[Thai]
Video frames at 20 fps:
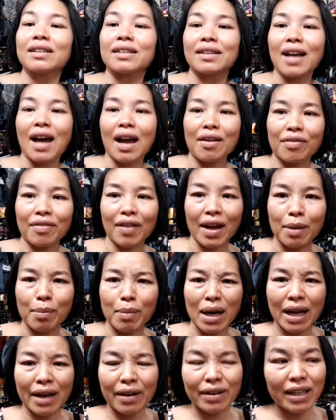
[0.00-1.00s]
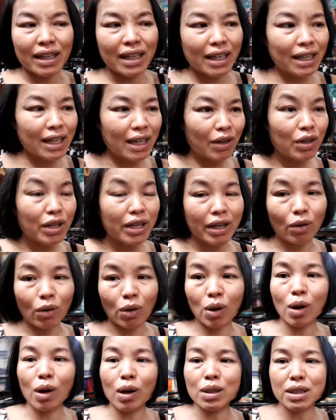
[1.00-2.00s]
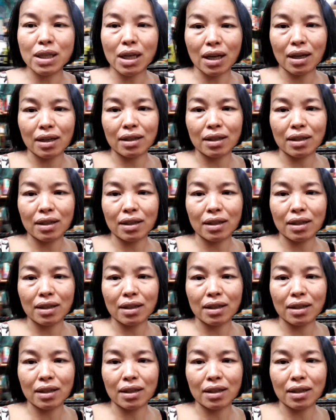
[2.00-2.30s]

ได้ไฟมาแล้วนะคะ แล้วเดี๋ยวก็จะ